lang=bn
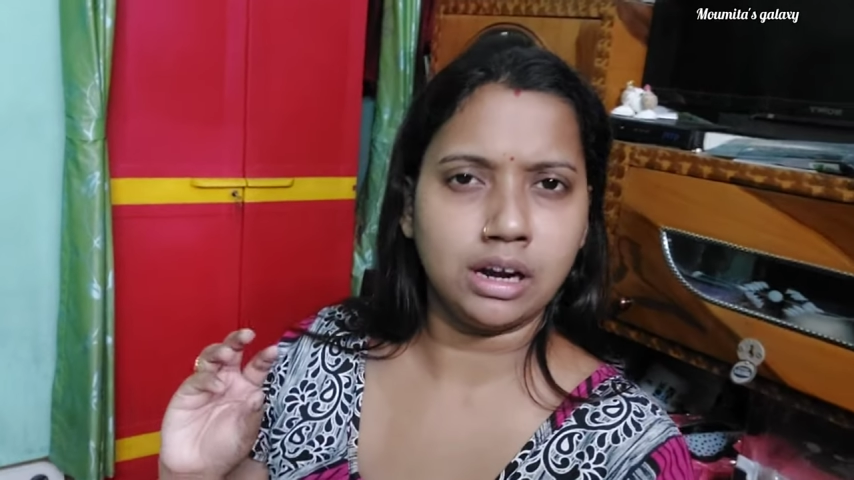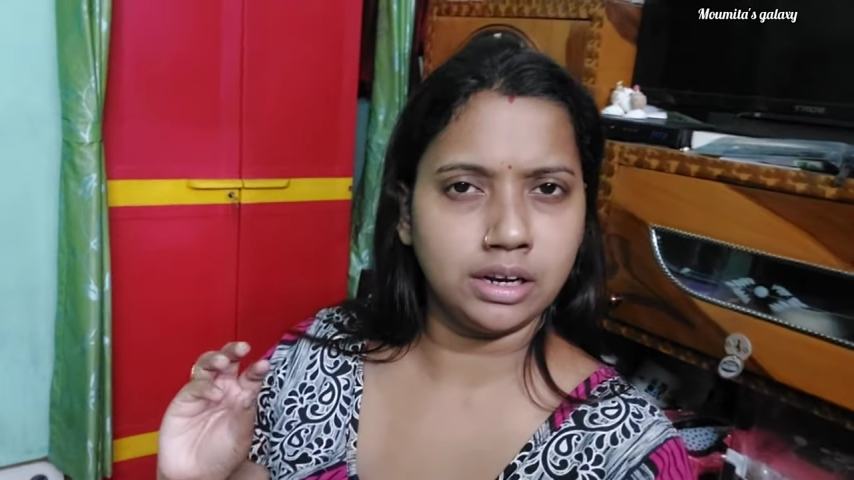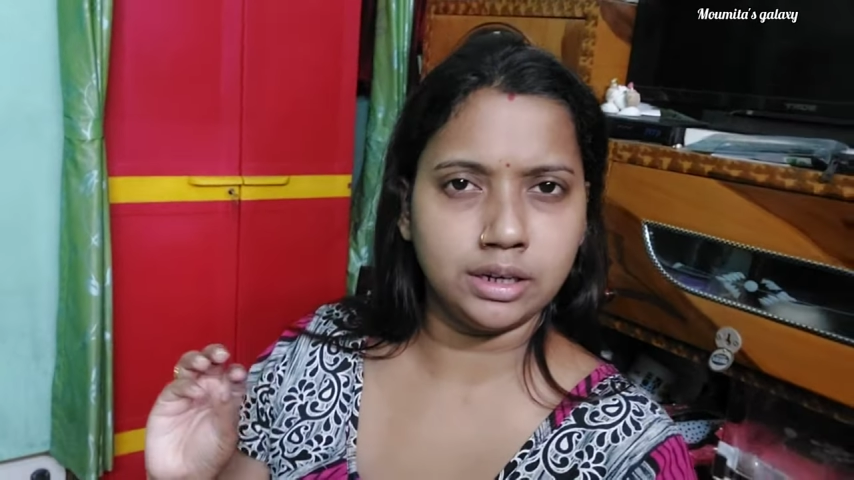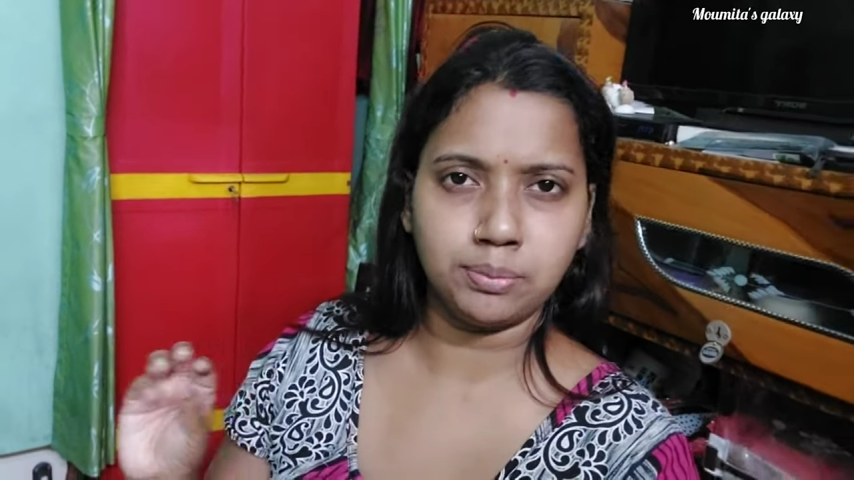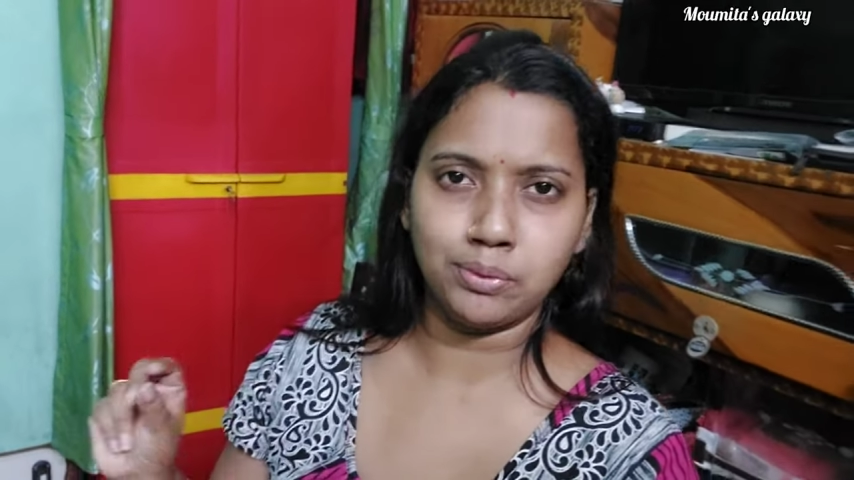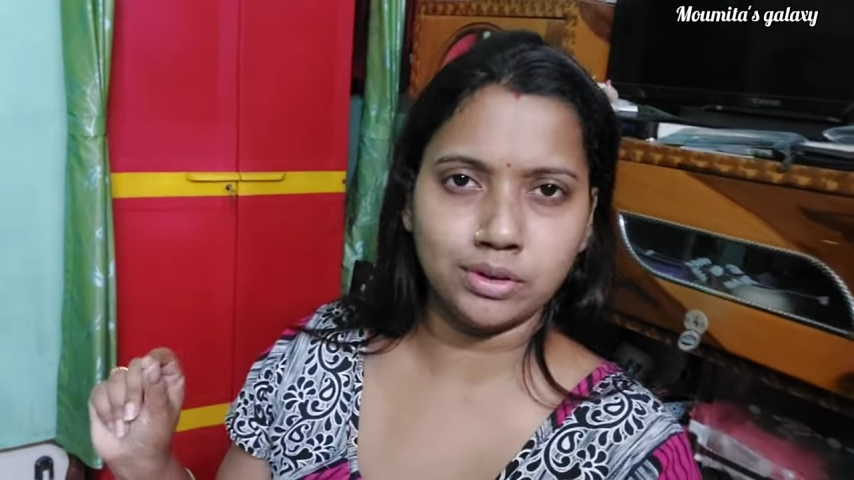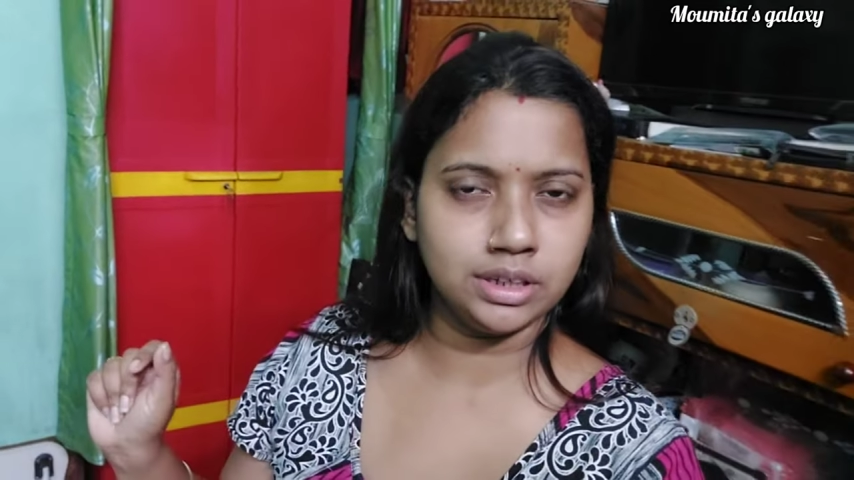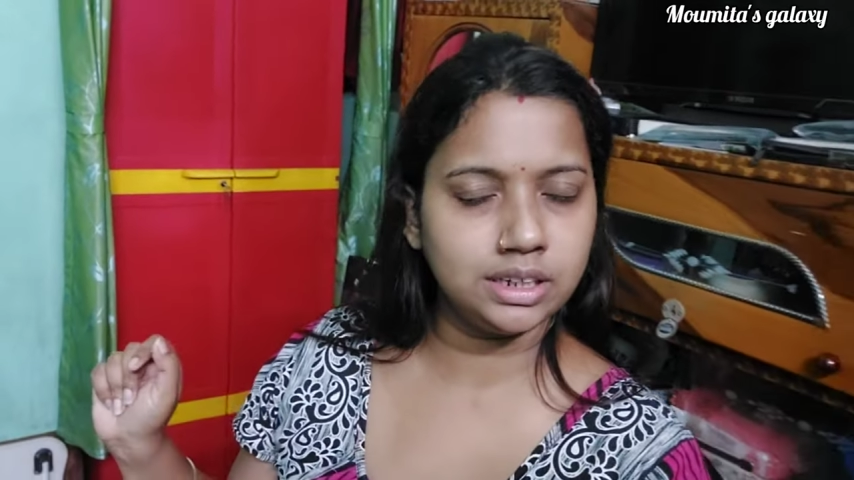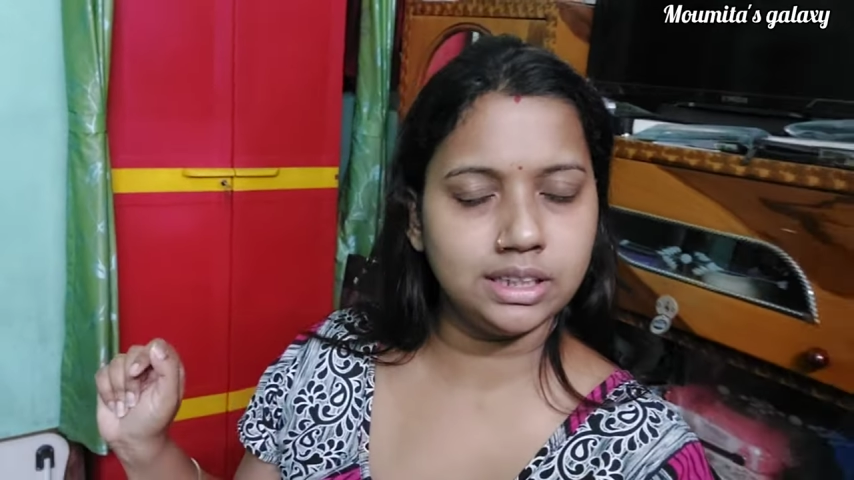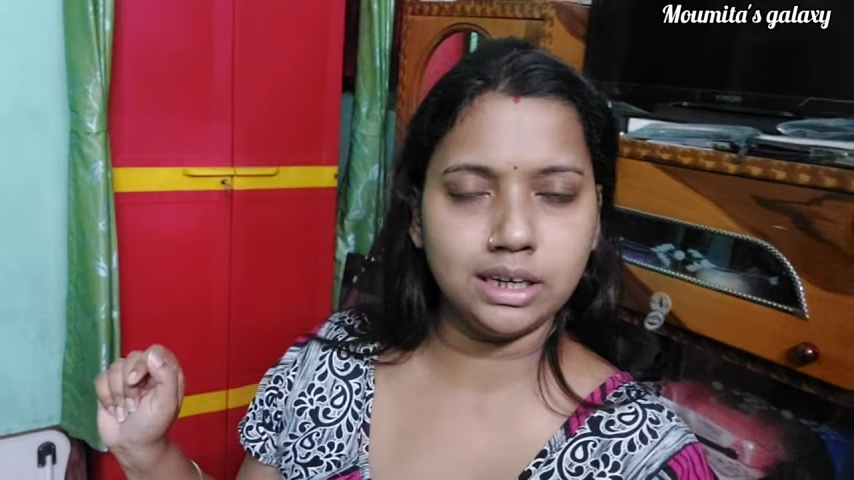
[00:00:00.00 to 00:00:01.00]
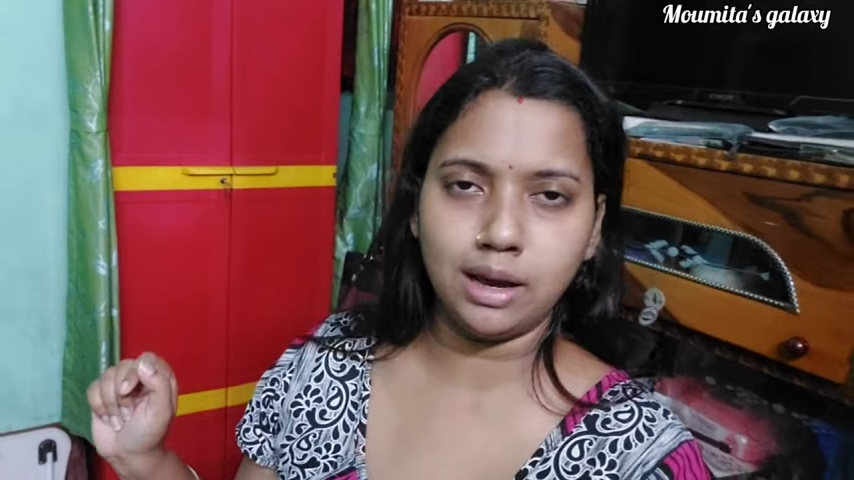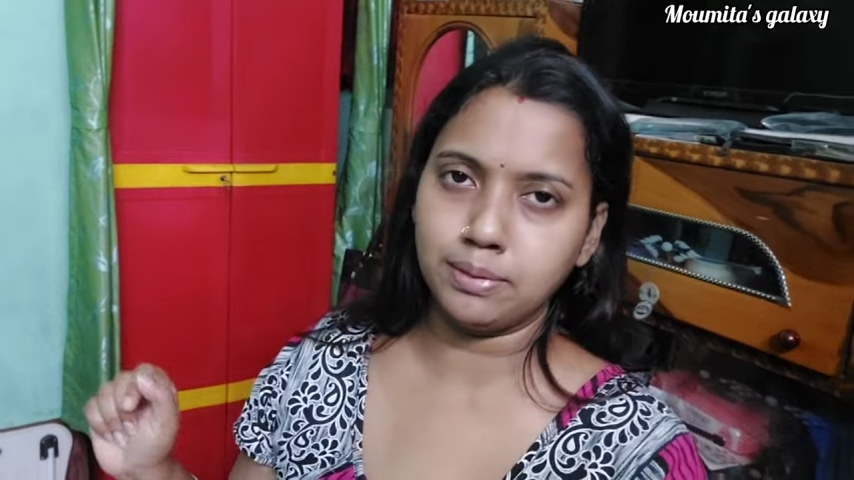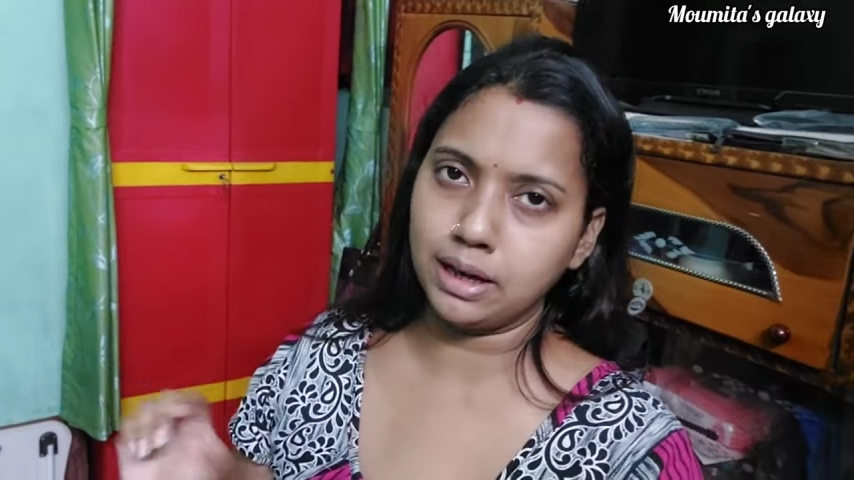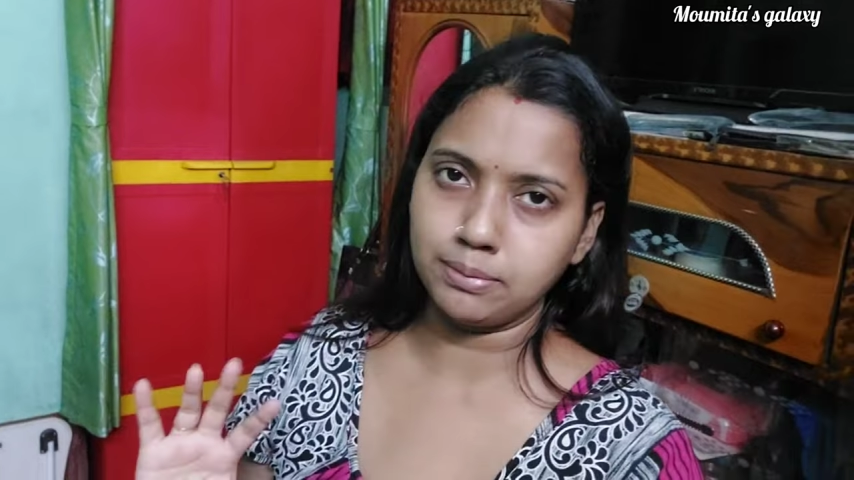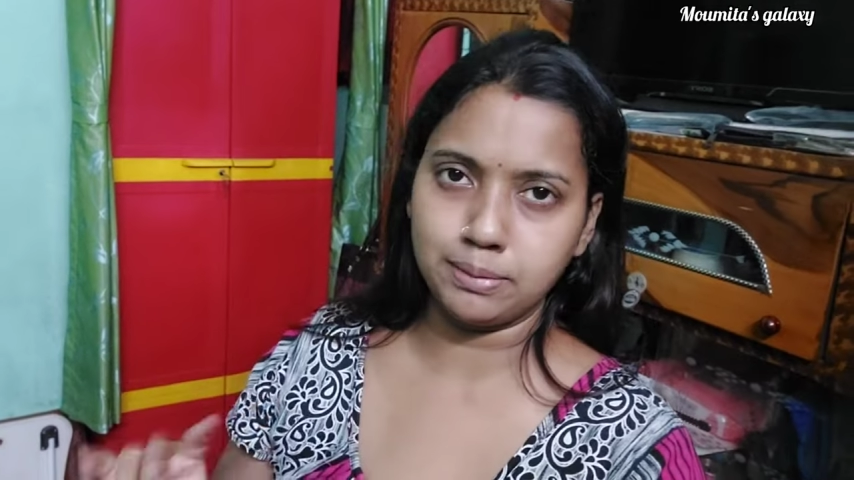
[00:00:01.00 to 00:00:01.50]
আড়াইটে পৌনে তিনটের দিকে
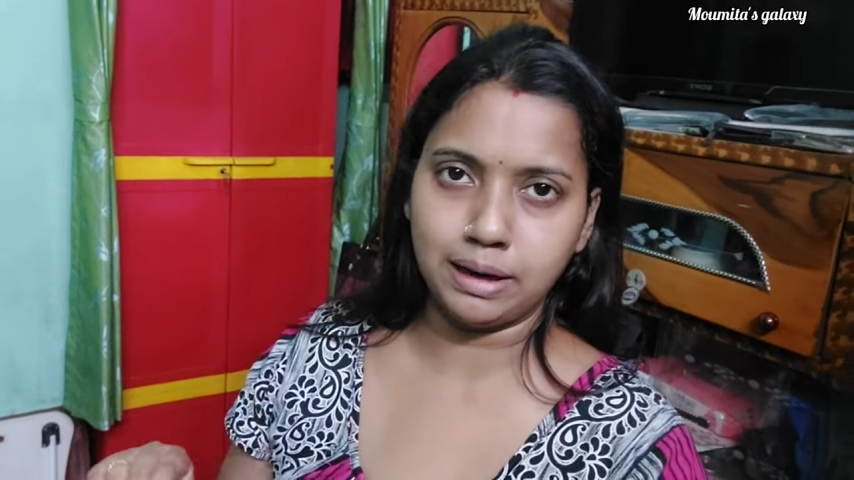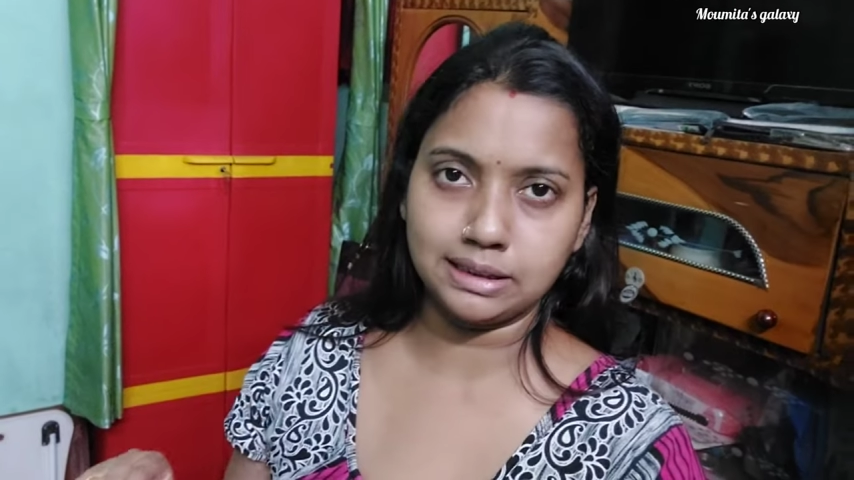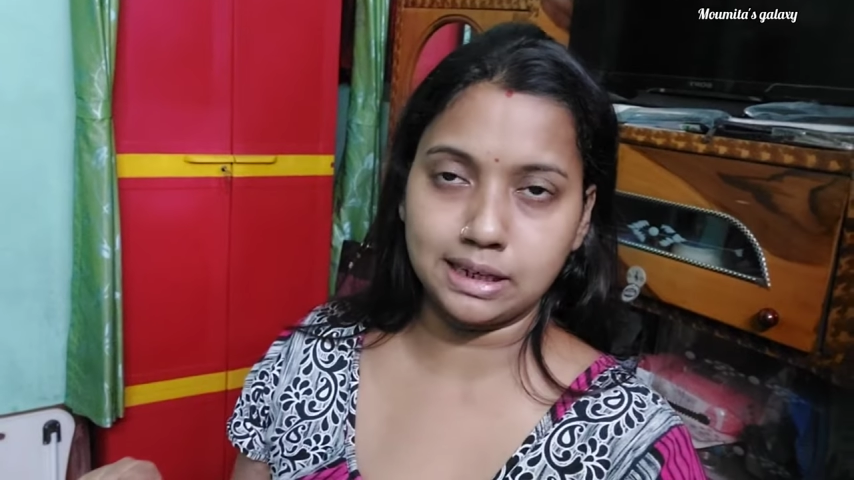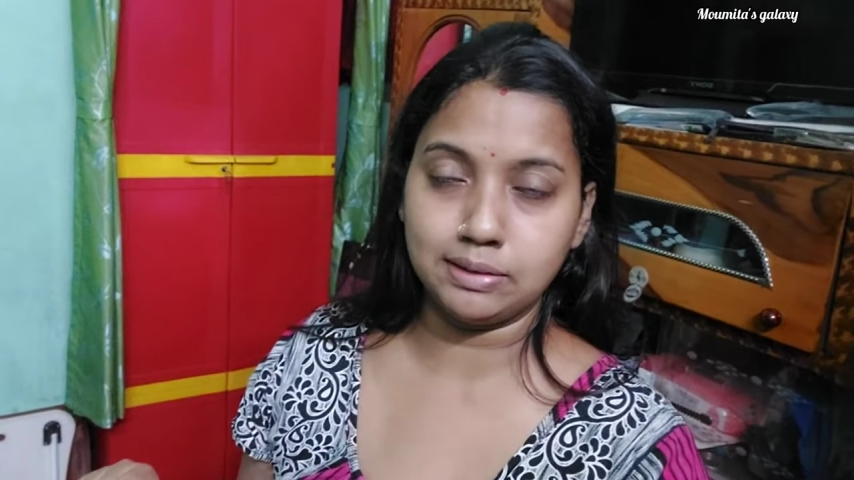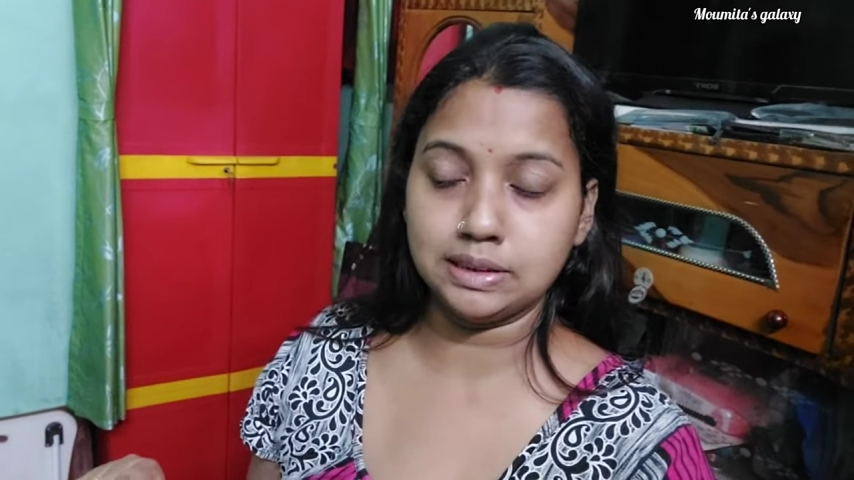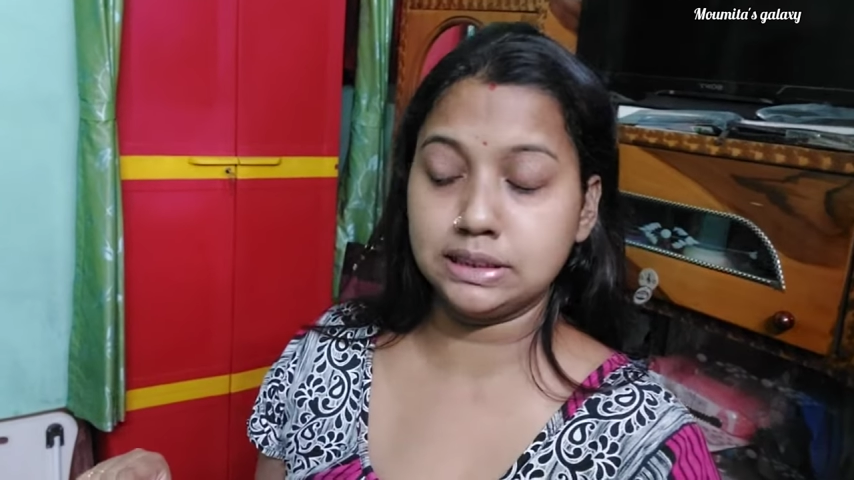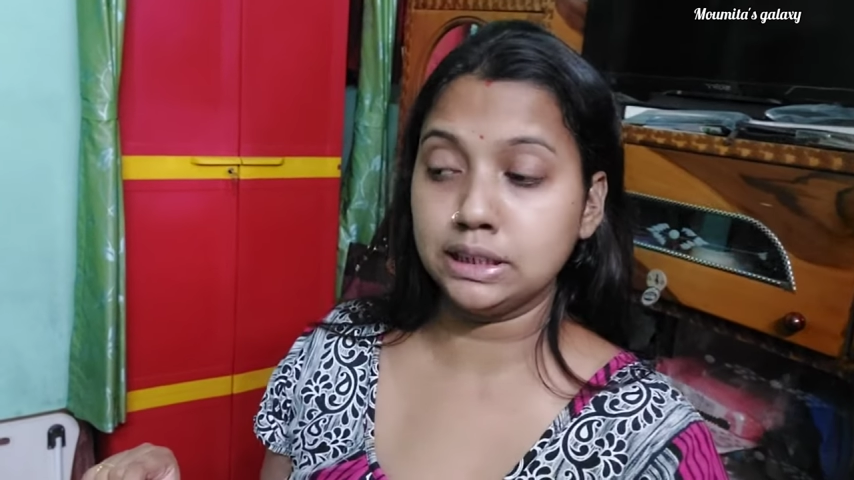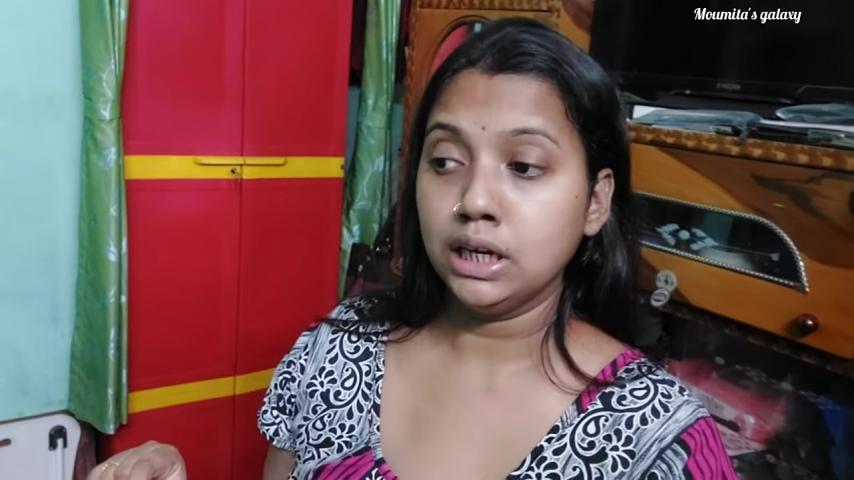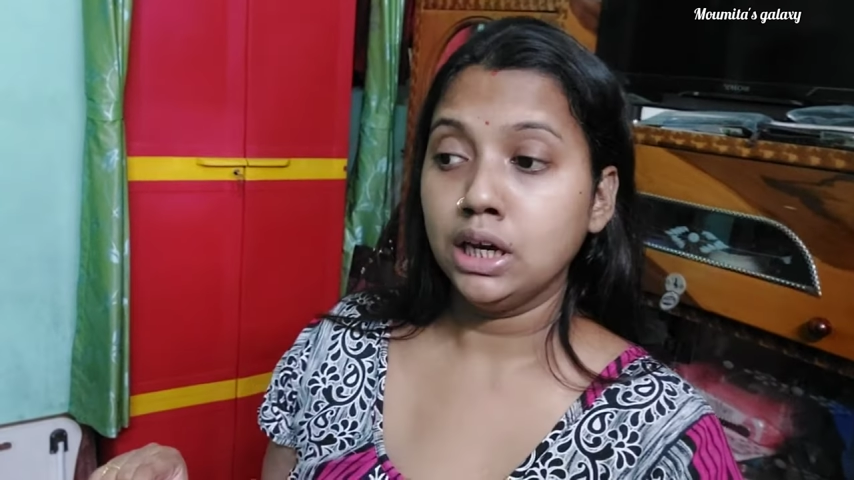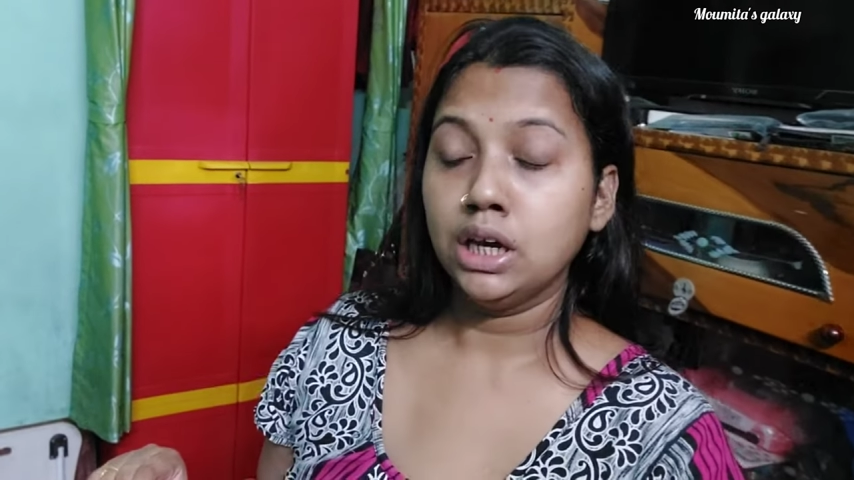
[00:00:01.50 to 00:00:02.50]
আবার একবার ভাত খাওয়াচ্ছি